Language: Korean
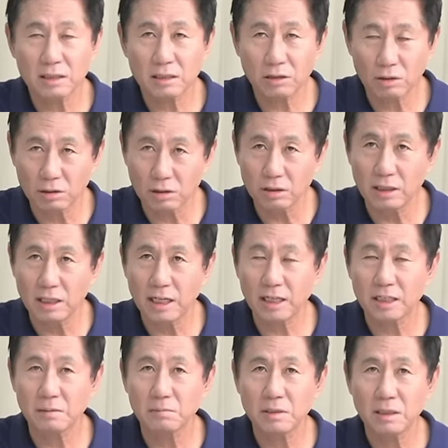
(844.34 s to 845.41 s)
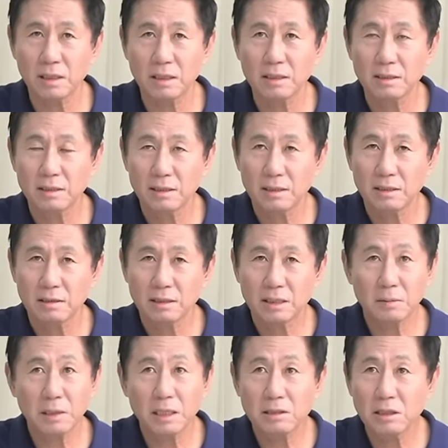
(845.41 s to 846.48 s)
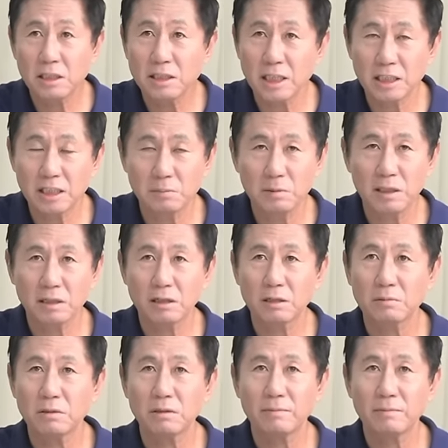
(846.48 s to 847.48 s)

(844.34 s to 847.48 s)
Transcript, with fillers: 선언을 해야 됩니다. 제 말이 틀리지 않습니까, 여러분?